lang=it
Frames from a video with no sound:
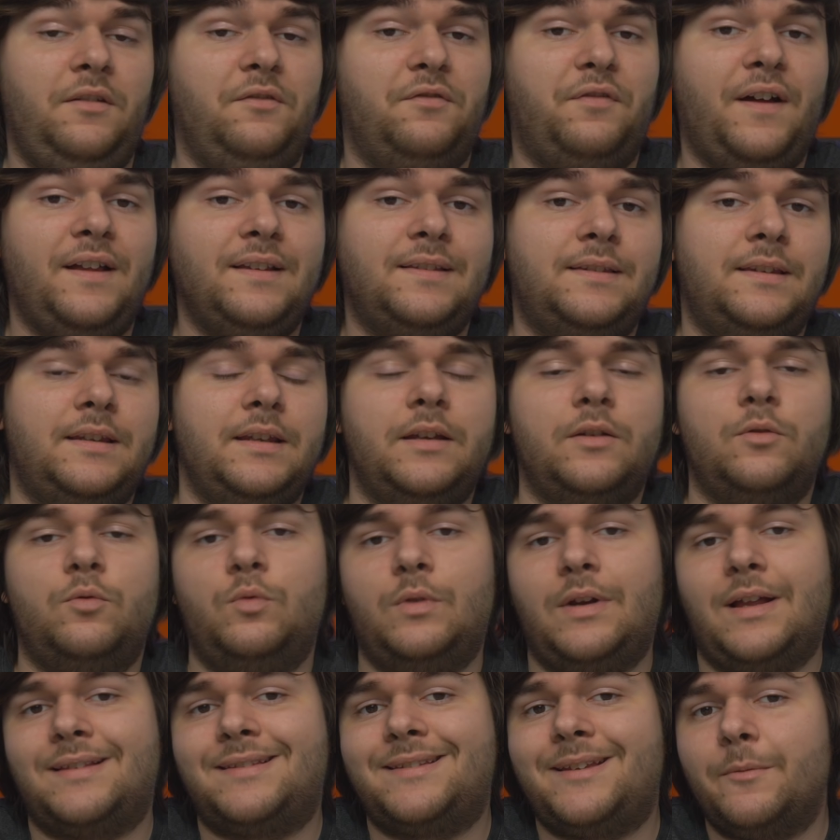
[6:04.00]
Infatti
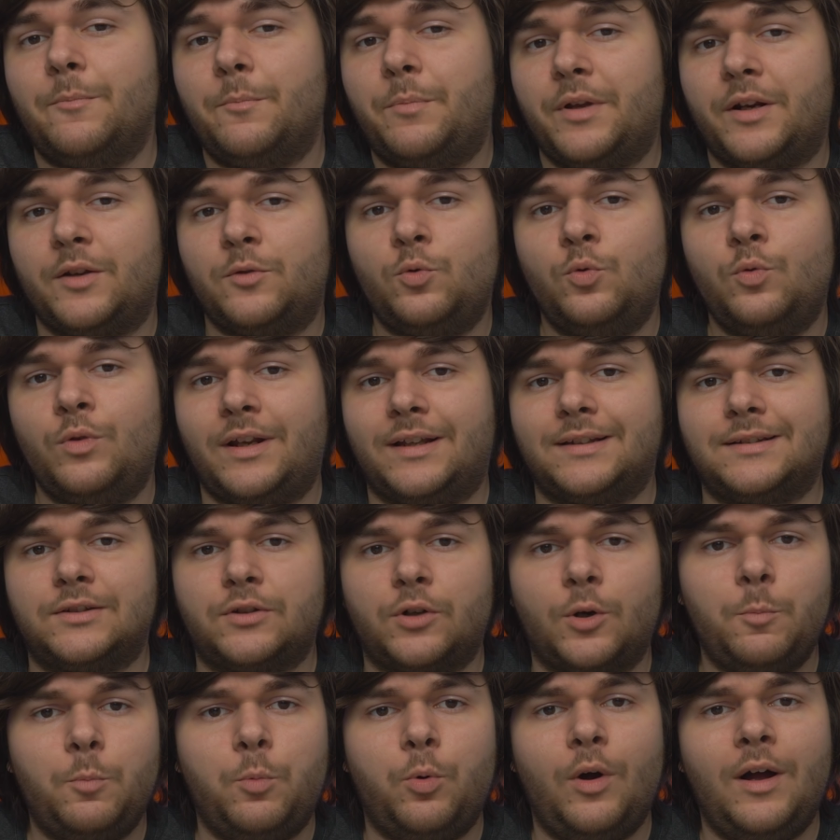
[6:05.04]
una temperatura
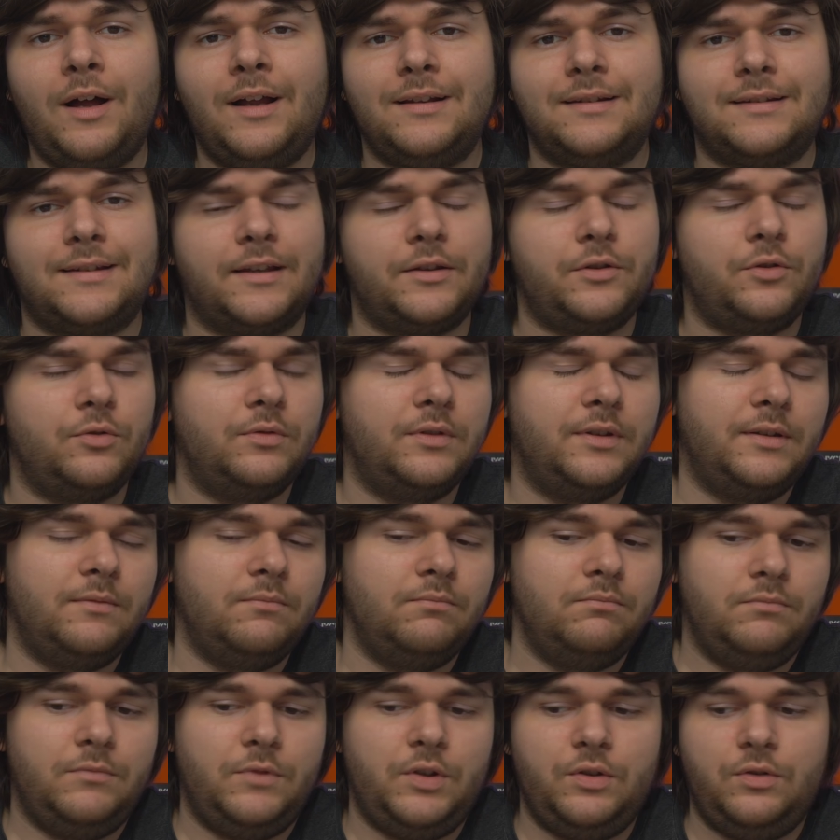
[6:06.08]
troppo alta di
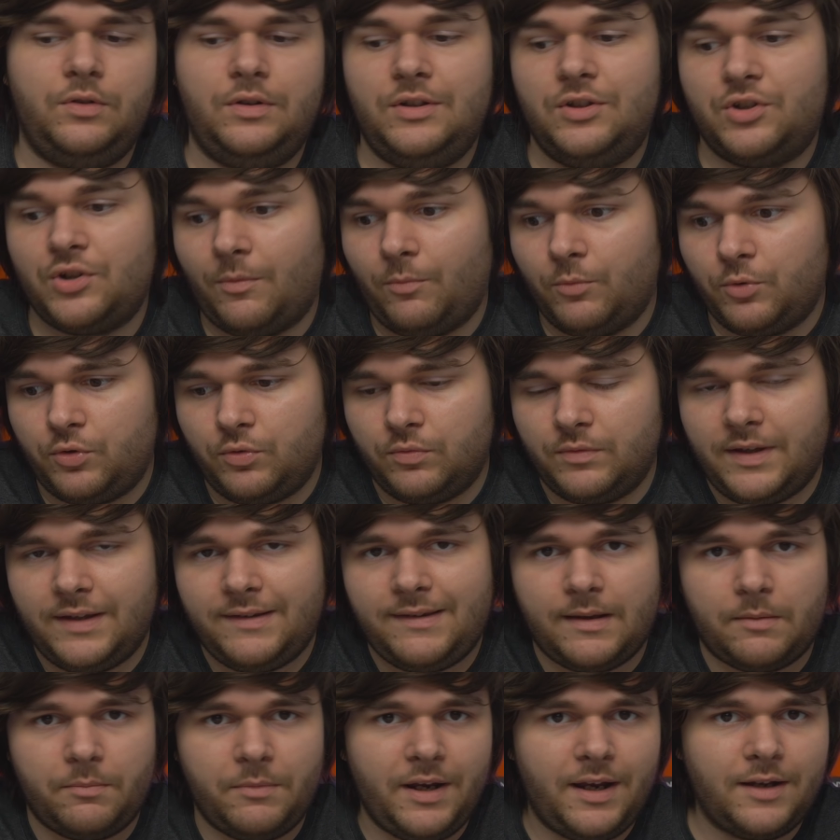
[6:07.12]
un, di, diciamo, di un
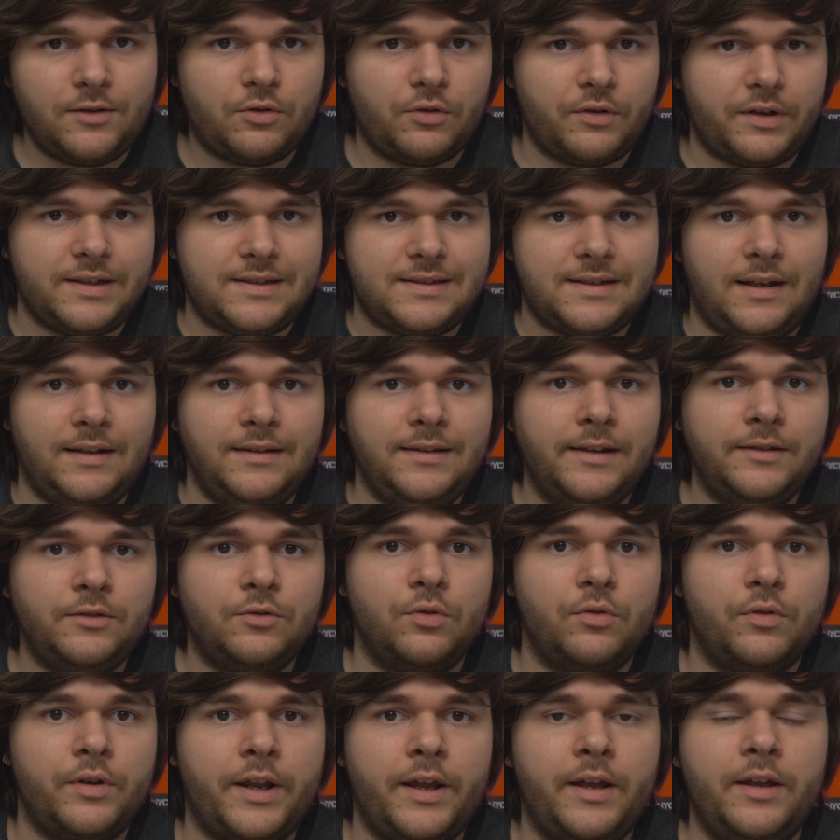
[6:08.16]
determinato
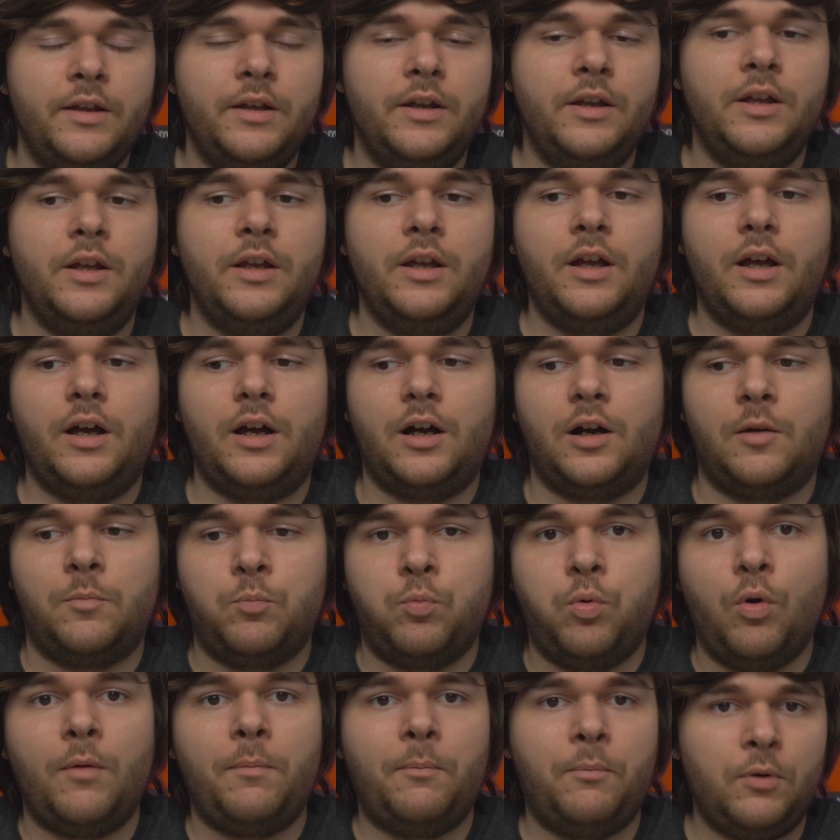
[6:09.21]
riscaldatore eh,
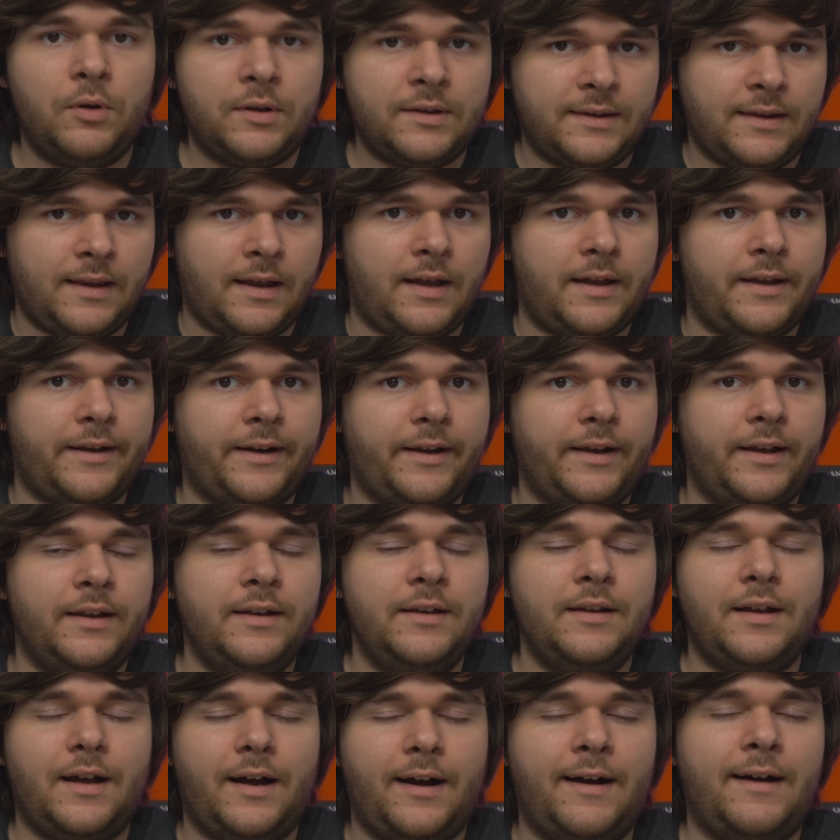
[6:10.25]
può portare
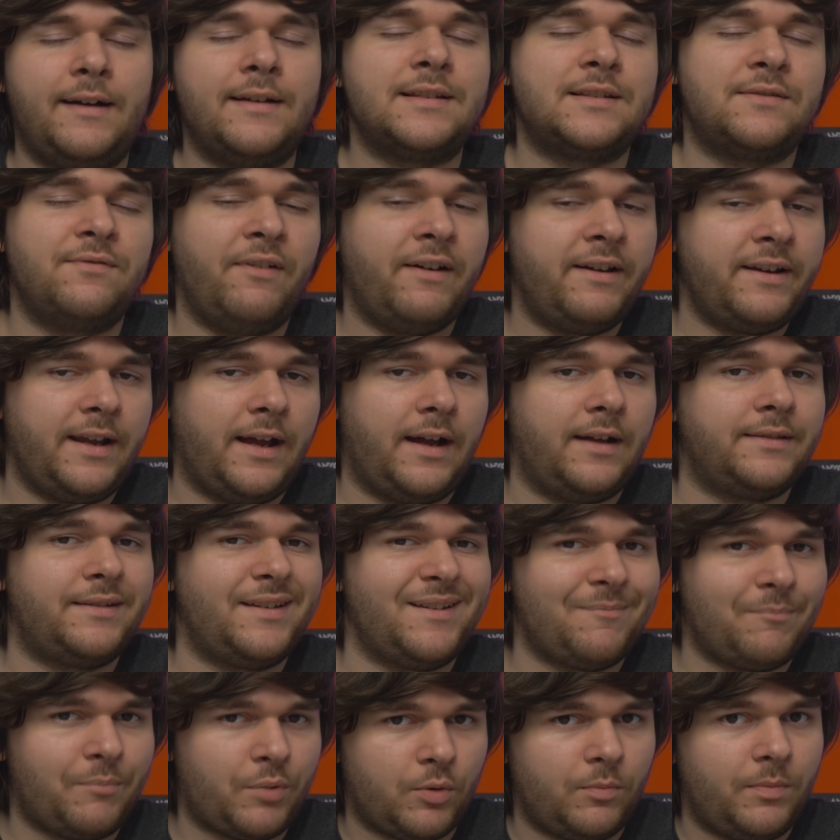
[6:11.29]
a
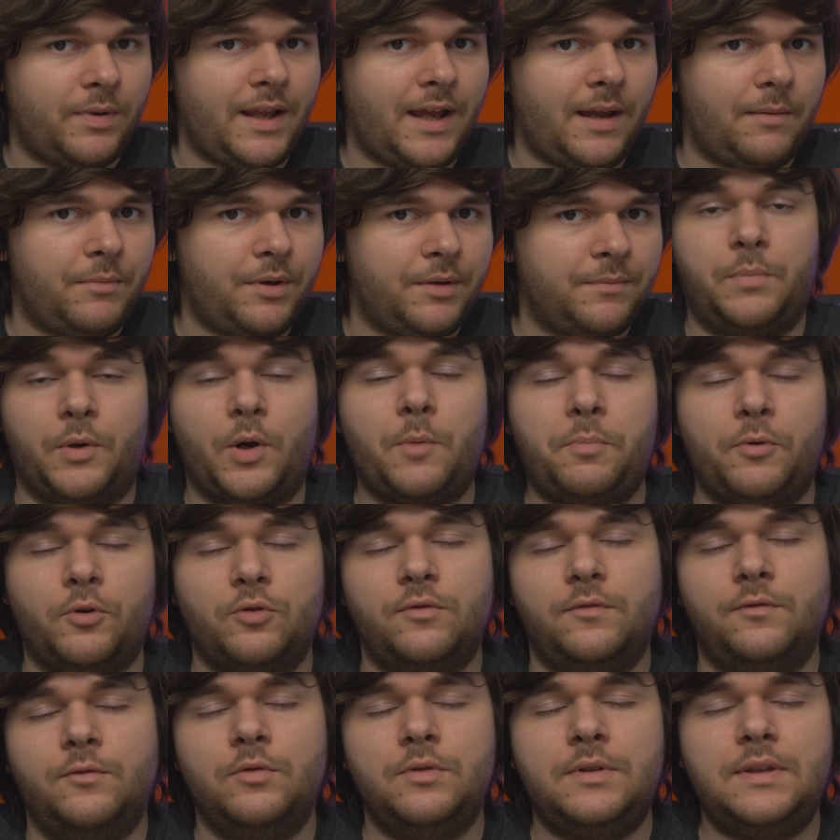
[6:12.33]
svariati problemi, proprio
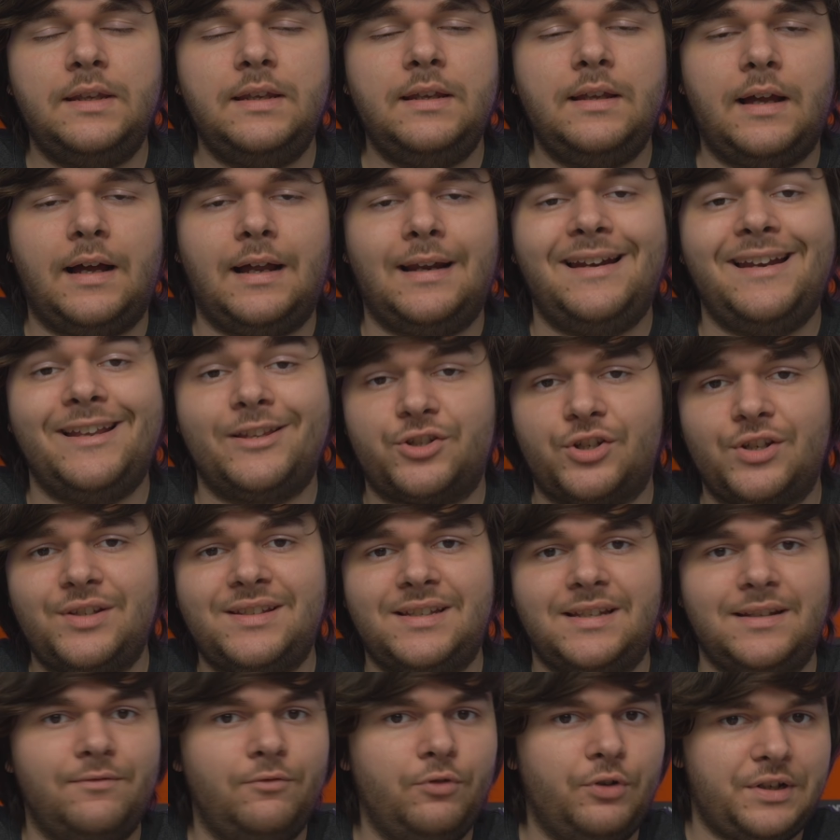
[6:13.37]
dovuti
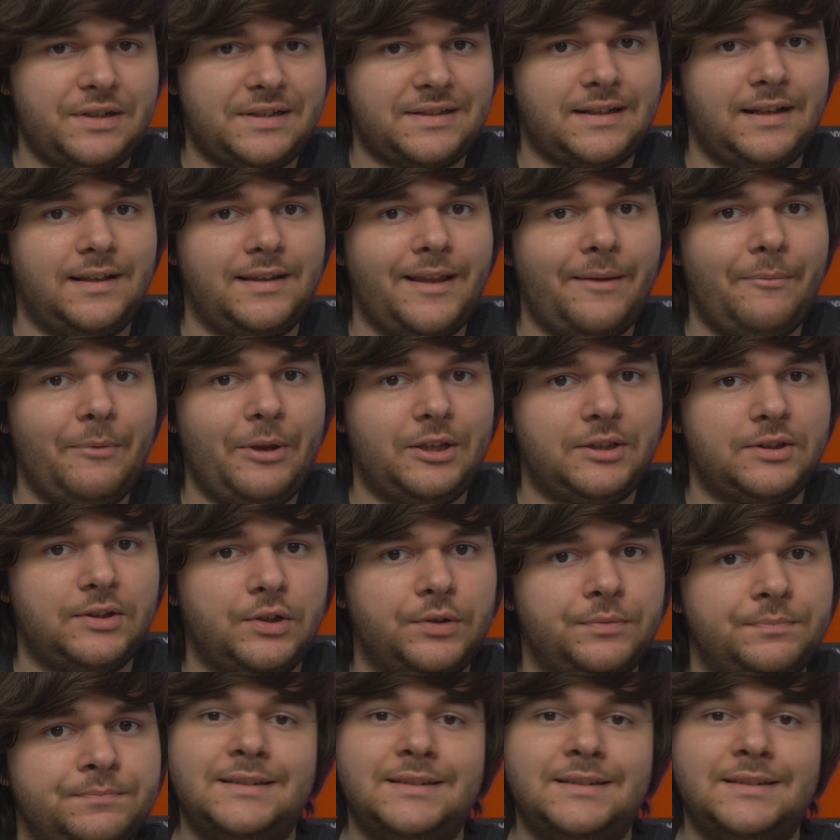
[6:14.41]
all'eccessivo riscaldamento.